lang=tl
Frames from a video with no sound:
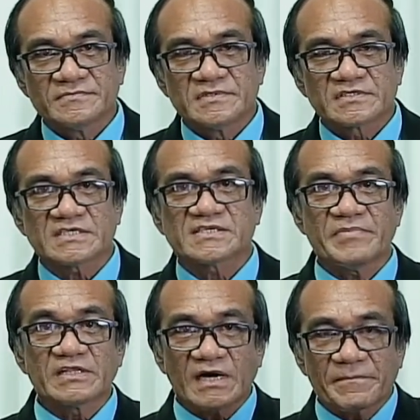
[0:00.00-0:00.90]
sa
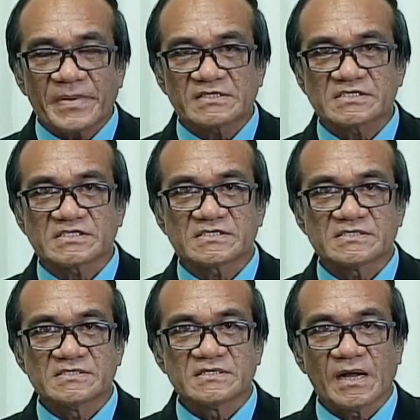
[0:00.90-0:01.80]
seven trumpets
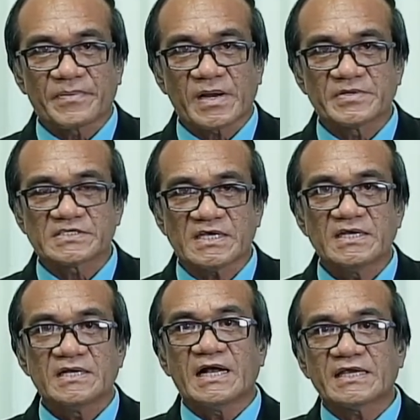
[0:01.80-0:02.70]
nga
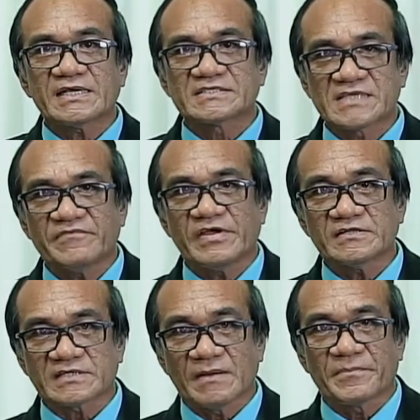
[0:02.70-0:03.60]
prophecy, ang ika-seventh
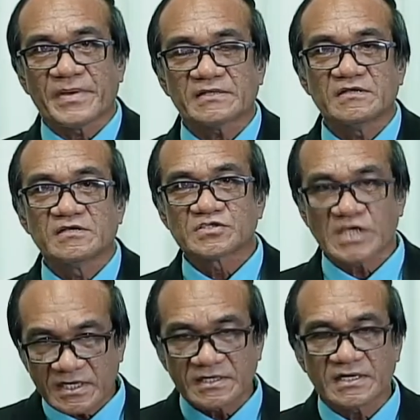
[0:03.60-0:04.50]
trumpet,
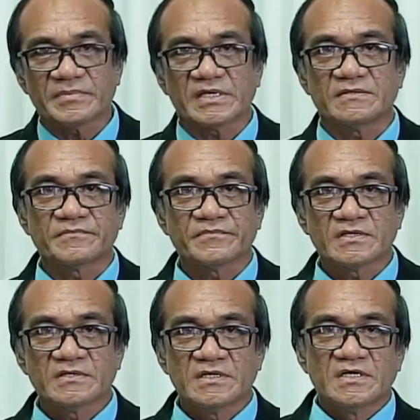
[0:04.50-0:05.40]
second coming.
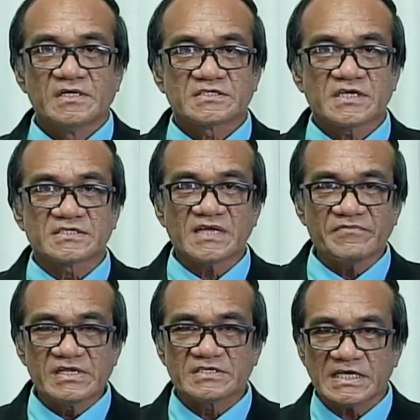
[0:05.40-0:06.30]
Sa
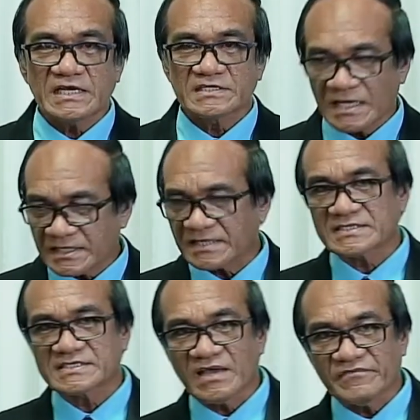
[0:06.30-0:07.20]
seven seals, ang
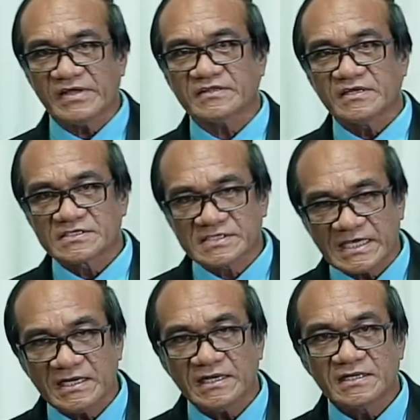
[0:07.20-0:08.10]
ika-seventh seal,